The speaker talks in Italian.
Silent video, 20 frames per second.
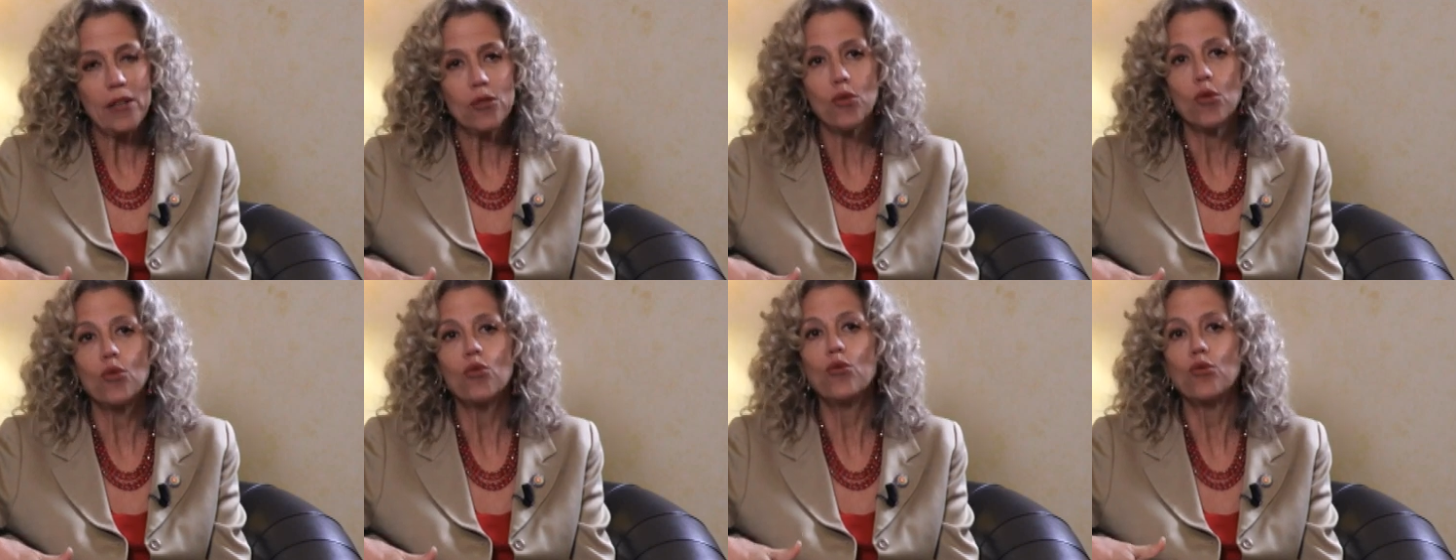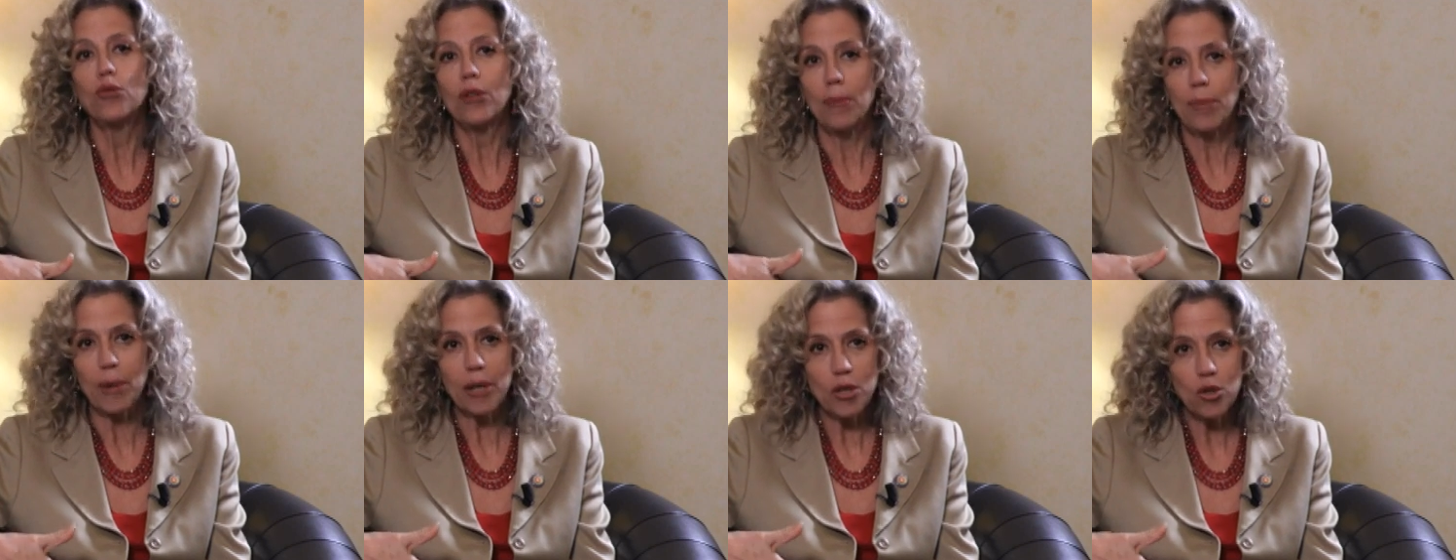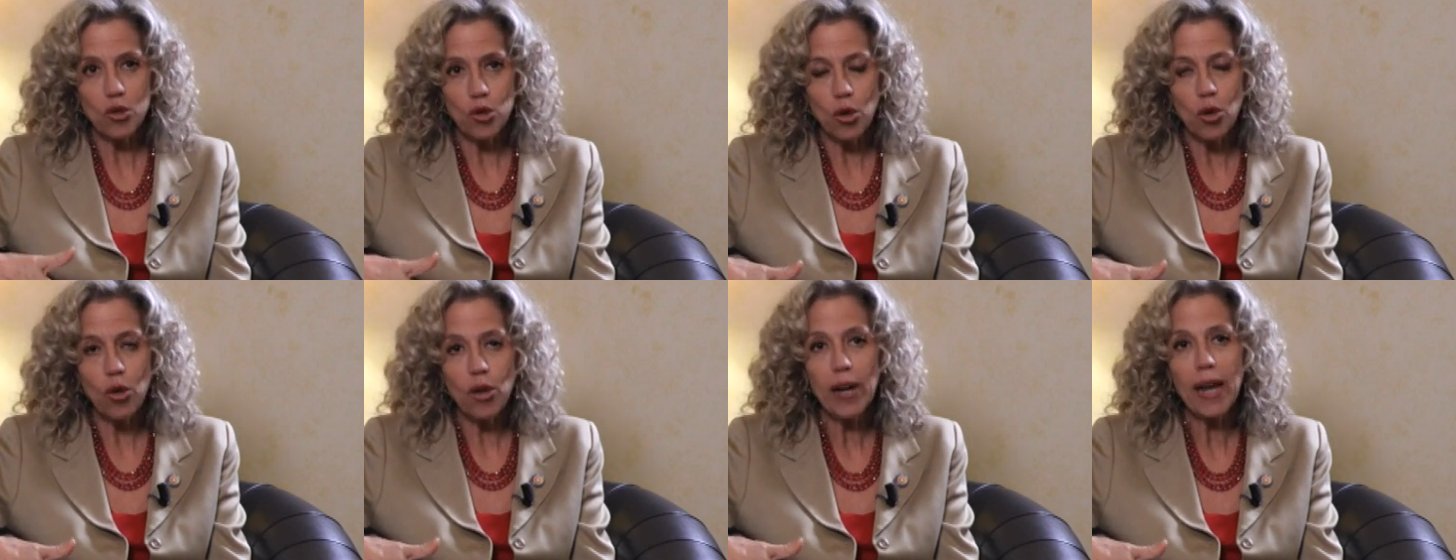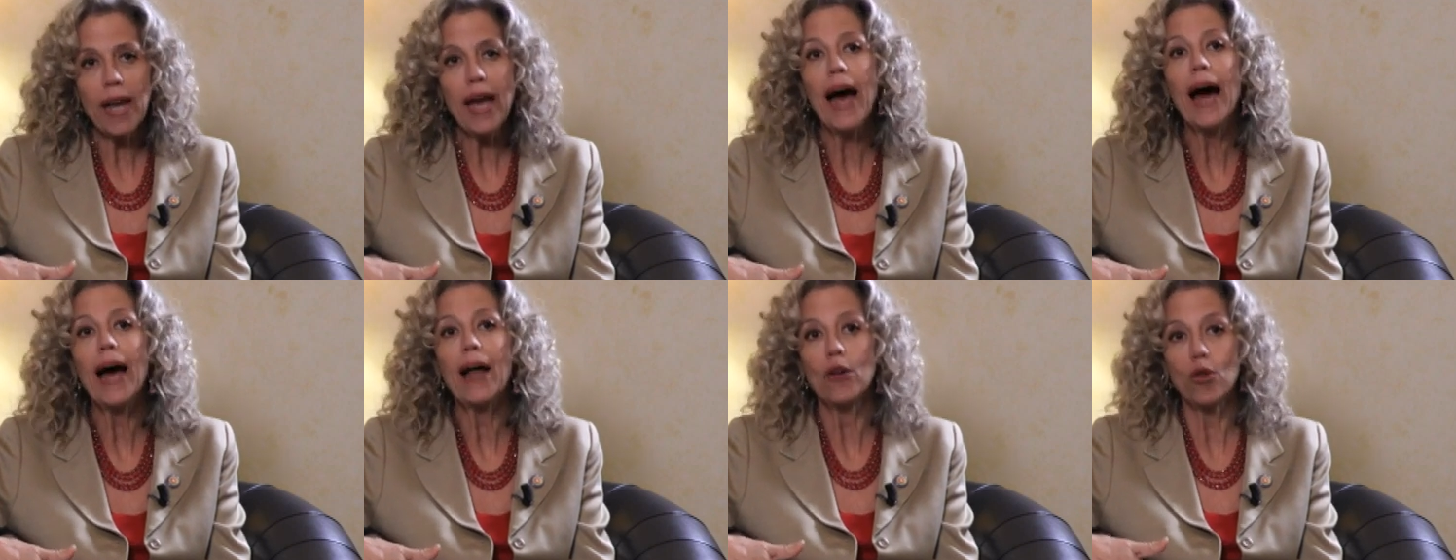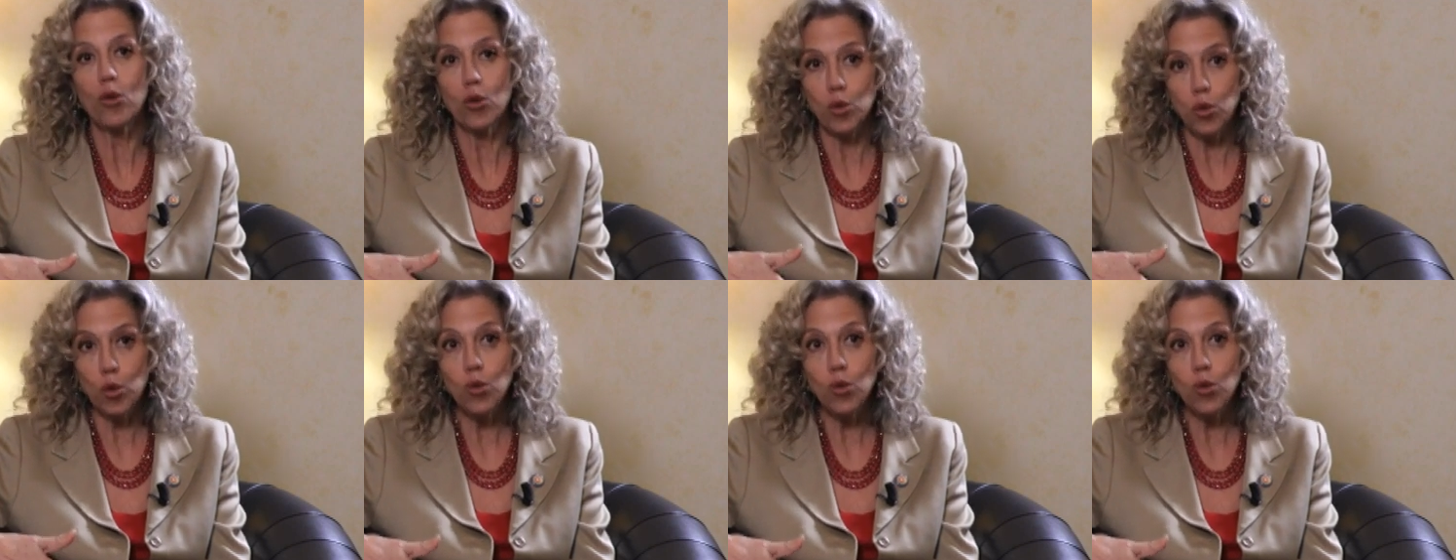sono tutte persone, hanno